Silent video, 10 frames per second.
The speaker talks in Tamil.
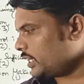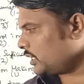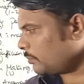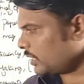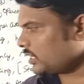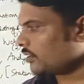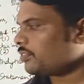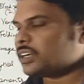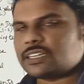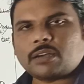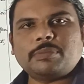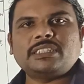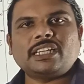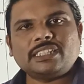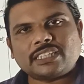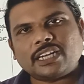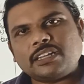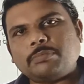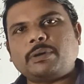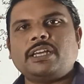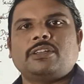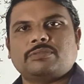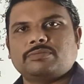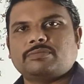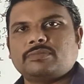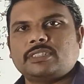நீங்கள் இந்த மாதிரி டஃப்பான டாபிக்ஸை ரிஸ்க் எடுத்து படிக்கணும்